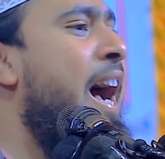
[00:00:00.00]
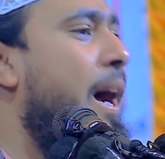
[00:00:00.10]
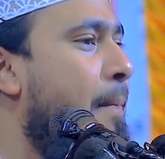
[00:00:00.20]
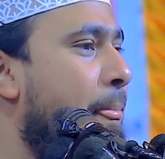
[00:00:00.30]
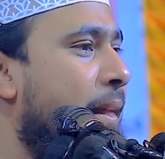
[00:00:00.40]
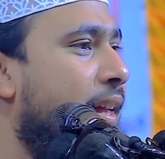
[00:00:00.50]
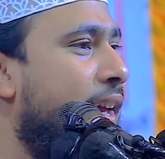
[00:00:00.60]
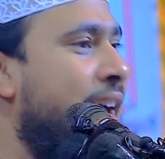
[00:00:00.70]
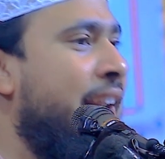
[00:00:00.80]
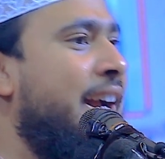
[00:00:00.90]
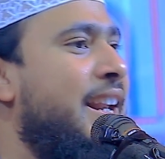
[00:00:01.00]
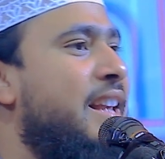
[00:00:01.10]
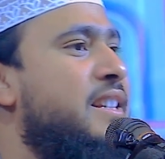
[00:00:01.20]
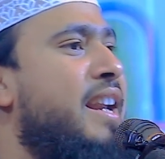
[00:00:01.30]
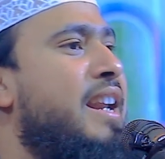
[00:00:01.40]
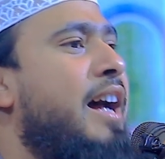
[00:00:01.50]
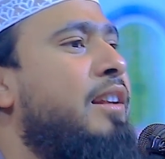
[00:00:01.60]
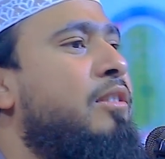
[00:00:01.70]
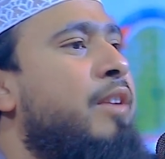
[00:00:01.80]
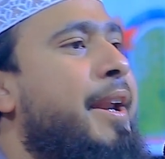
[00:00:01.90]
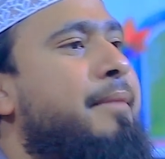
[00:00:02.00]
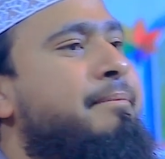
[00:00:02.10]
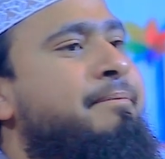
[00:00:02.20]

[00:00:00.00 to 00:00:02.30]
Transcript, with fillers: না কারা কারা চান না হাত তোলেন